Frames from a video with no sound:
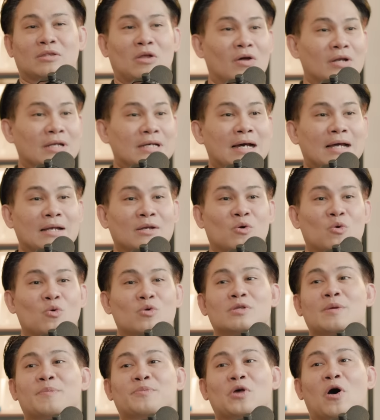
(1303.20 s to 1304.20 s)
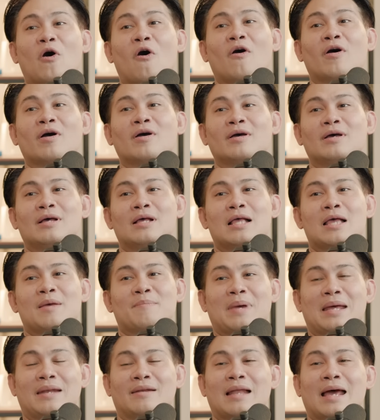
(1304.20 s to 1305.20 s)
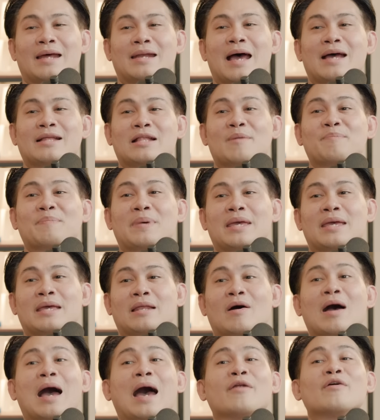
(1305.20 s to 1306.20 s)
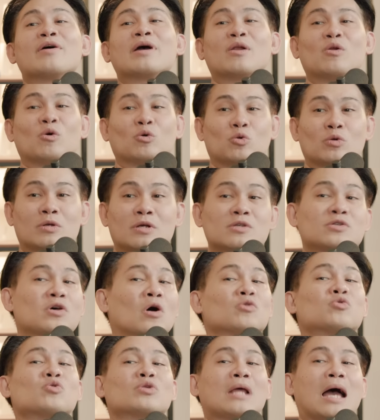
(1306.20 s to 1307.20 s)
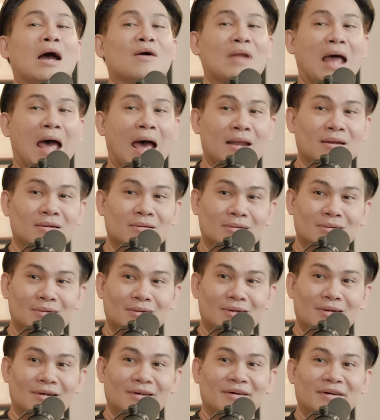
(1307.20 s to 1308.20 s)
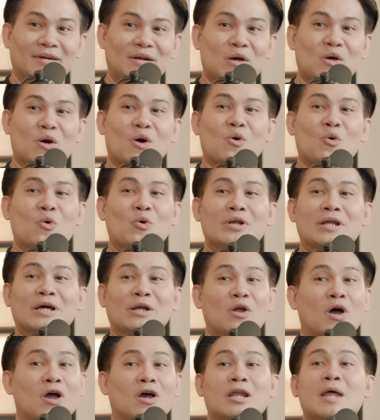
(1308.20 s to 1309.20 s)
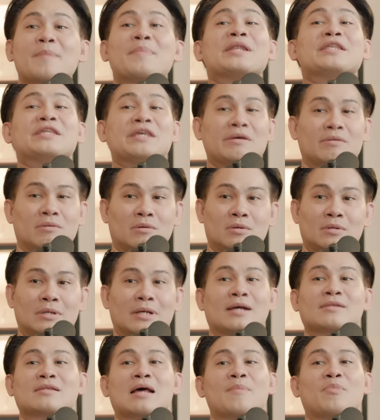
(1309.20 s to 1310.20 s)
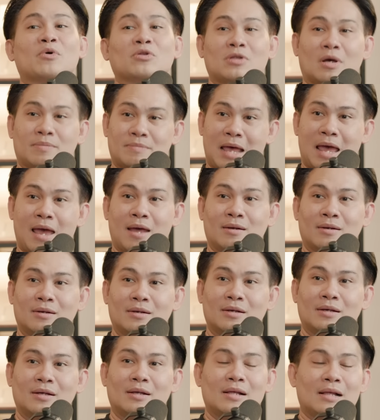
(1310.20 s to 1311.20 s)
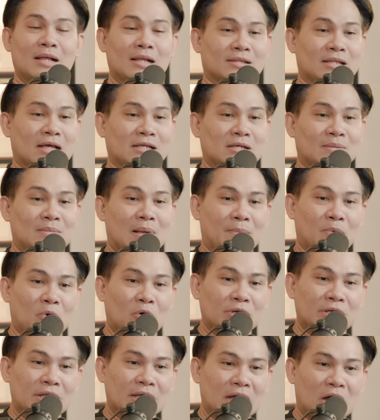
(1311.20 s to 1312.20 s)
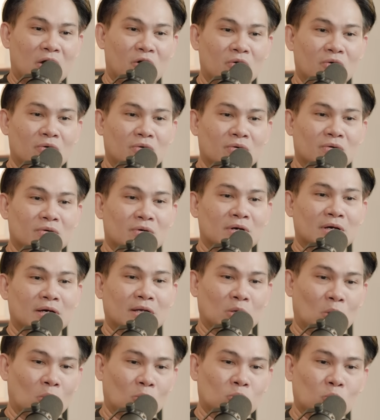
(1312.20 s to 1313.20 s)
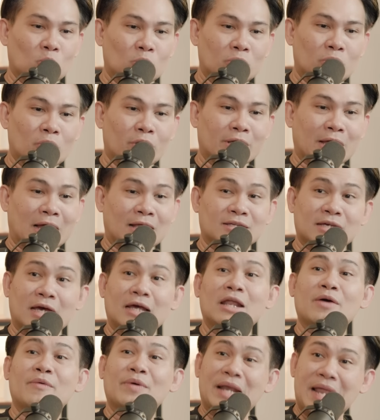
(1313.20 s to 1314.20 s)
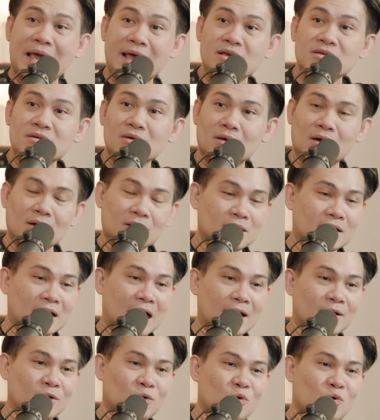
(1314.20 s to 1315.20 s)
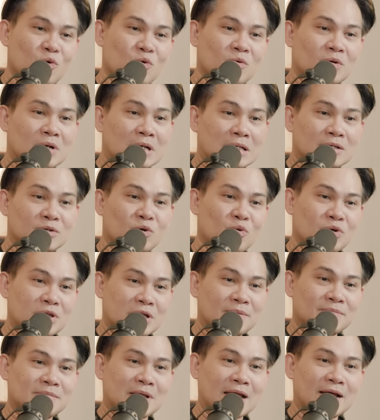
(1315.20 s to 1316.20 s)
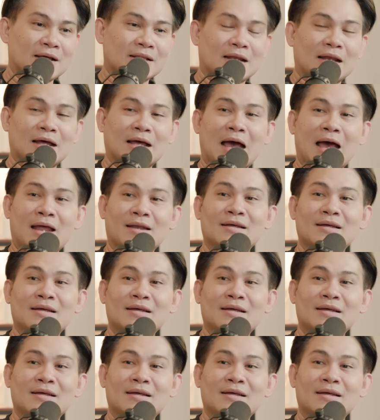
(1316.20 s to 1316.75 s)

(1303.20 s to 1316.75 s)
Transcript: ต่อเดือนคูณสิบสองเป็นรายได้ทั้งปีแล้วหารด้วยเงินลงทุนคือ สองจุดเก้า ล้านแล้วก็คูณหนึ่งร้อยก็ได้เป็นยิวหรืออัตราผลตอบแทนแต่สำหรับคนที่เขาลงทุนโดยการใช้ leverage ก็คือการกู้หรือกู้ยืมใช้เงินธนาคา